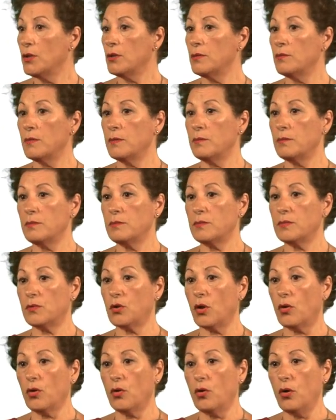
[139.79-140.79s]
mm,
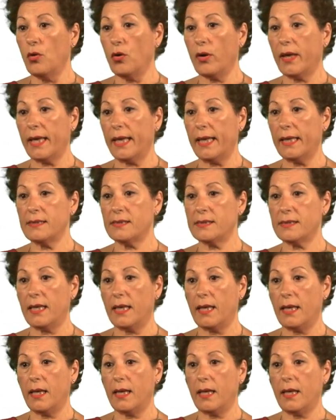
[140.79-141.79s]
todo lo que es
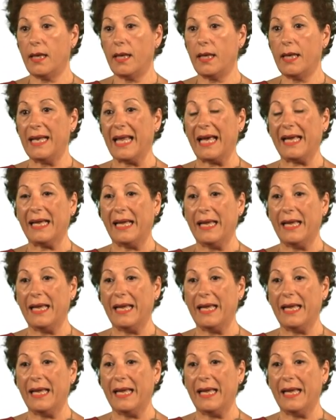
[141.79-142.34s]
eh,